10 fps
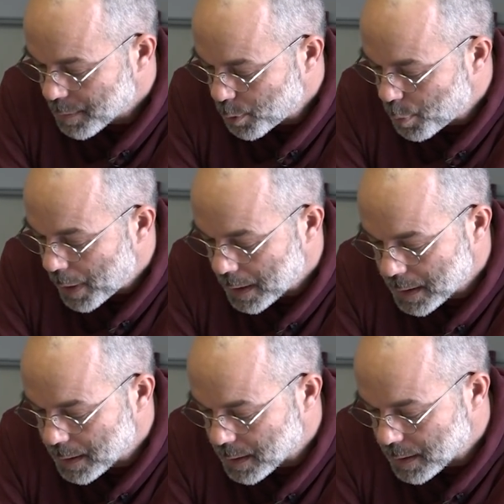pour parler
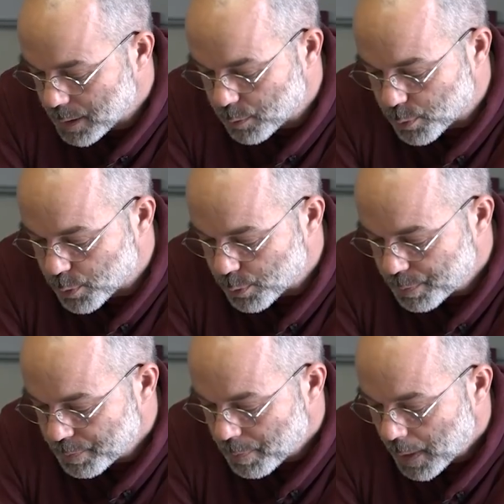des
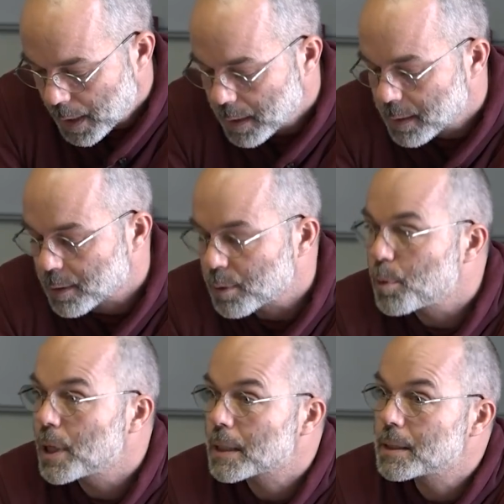institutions,
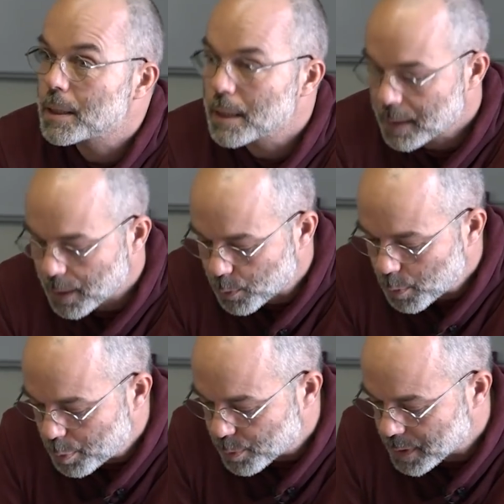comment l'artisanat s'est
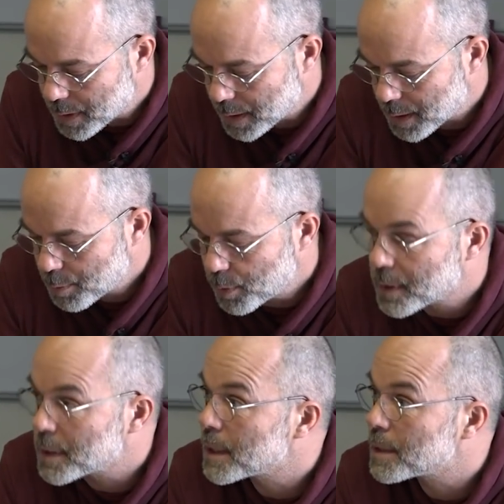recomposé et comment
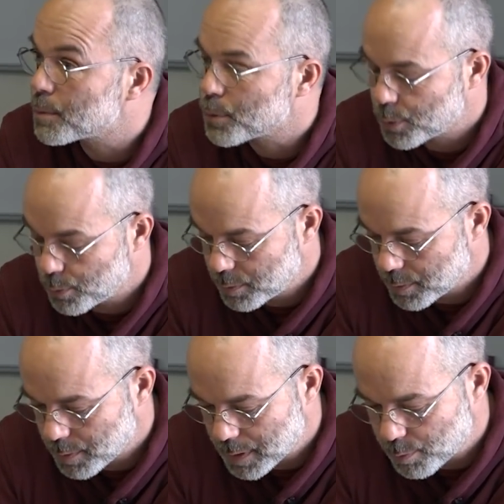ces institutions
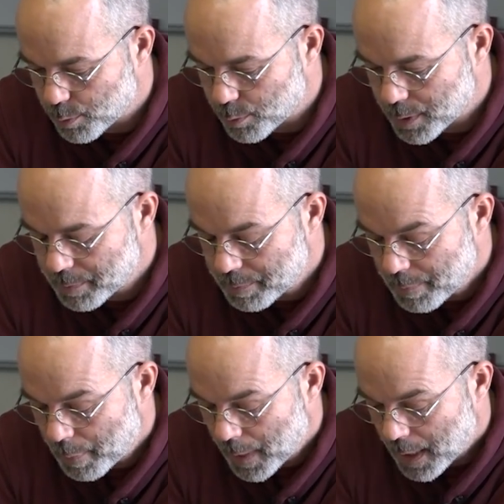ont évolué.
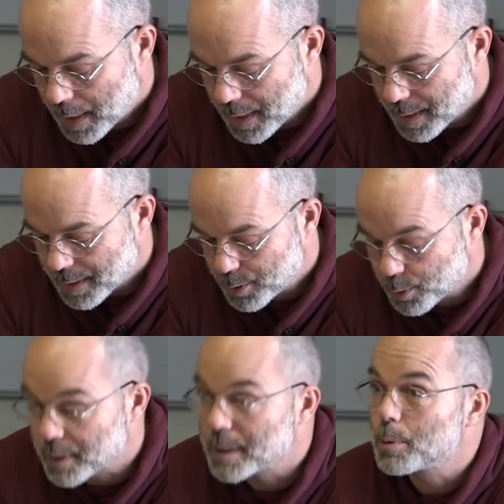Euh,
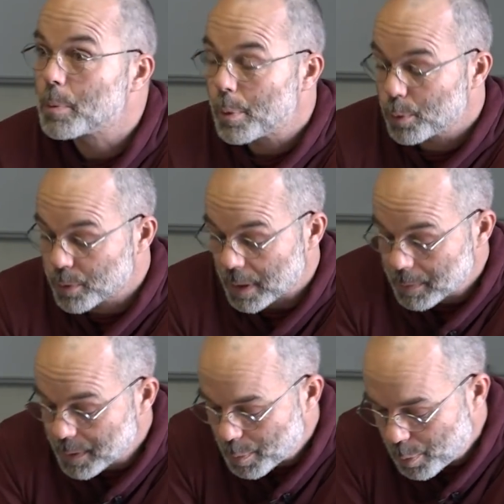ceci donc pour nous
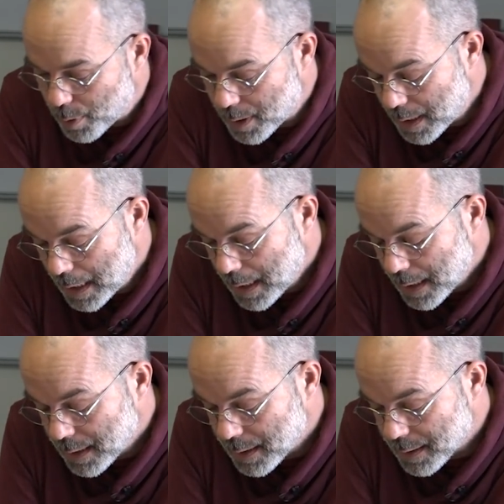amener au point
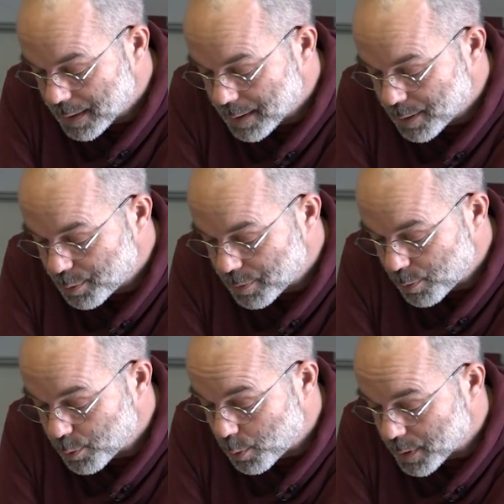euh,
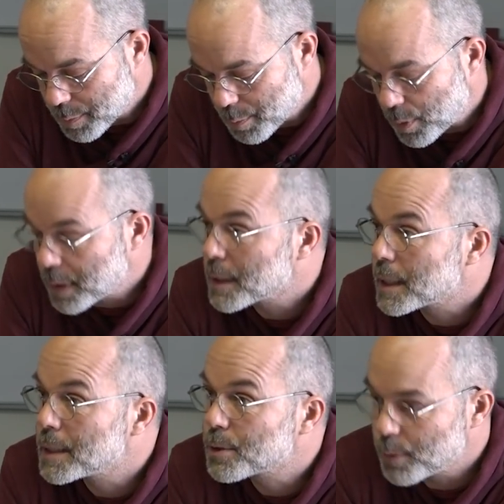suivant, au troisième point,
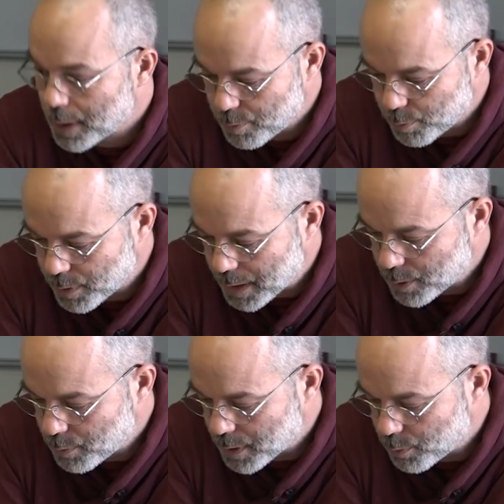quelles sont les
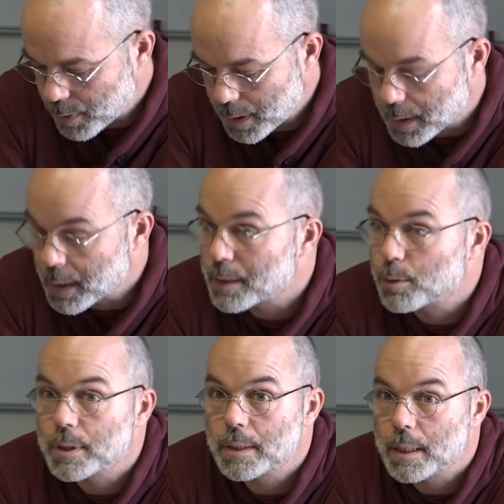revendications actuelles et est-ce
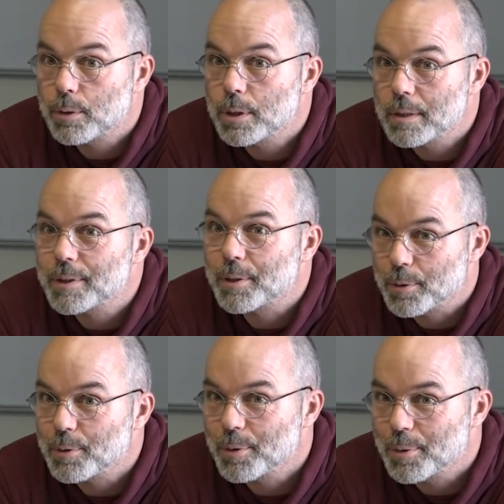que ça s'accorde avec
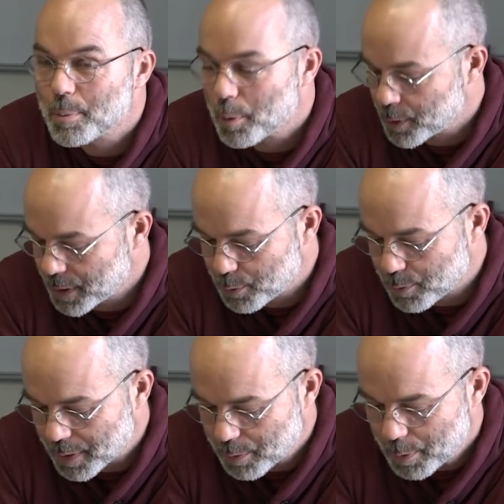euh, le projet du
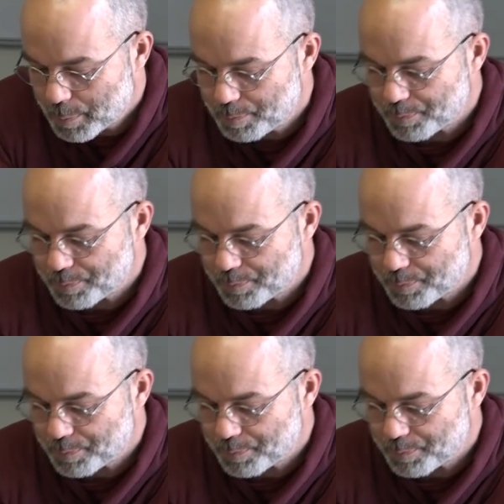gouvernement